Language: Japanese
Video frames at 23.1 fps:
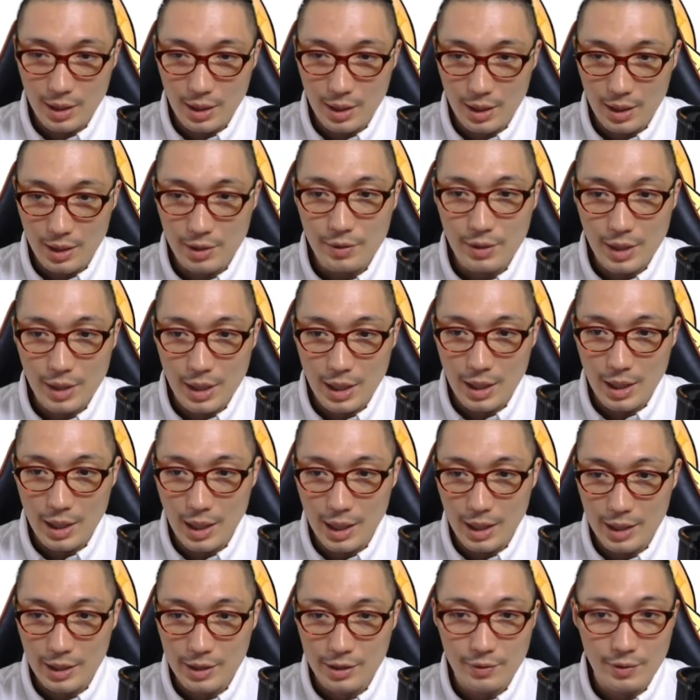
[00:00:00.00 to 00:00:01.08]
えー、ではね、
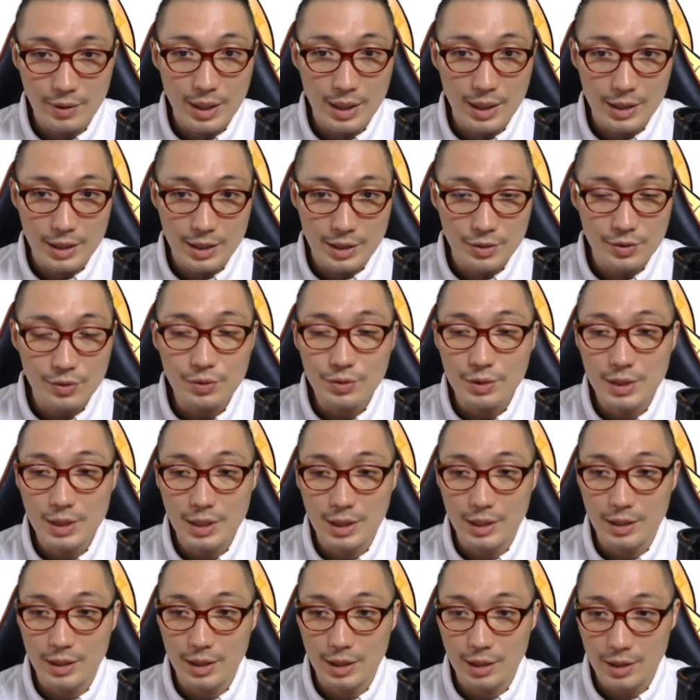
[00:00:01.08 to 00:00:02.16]
相手は貴族性
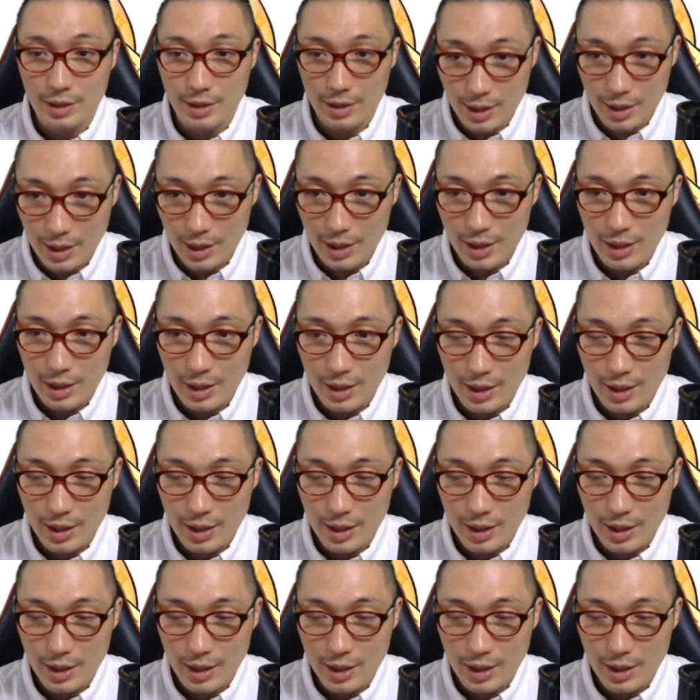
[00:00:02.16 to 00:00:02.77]
だったんで、